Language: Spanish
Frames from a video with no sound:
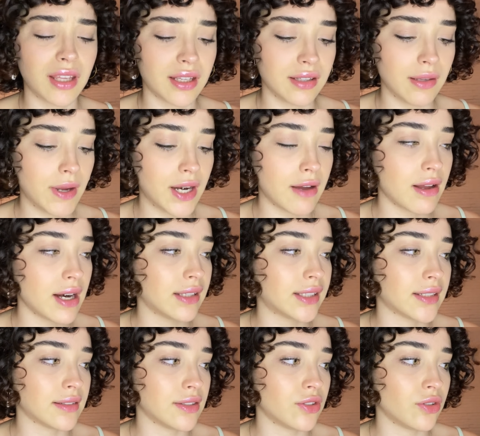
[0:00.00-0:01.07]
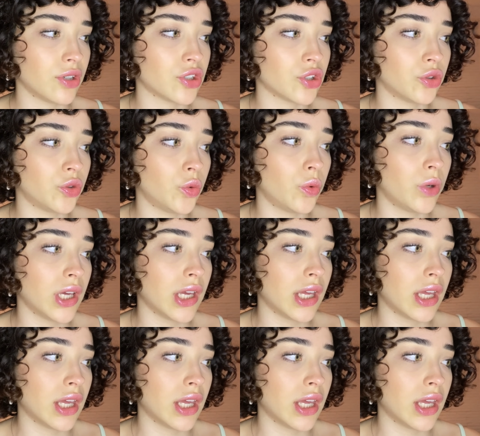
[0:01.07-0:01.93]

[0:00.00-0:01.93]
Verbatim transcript: antes van a ver la transición que yo tuve.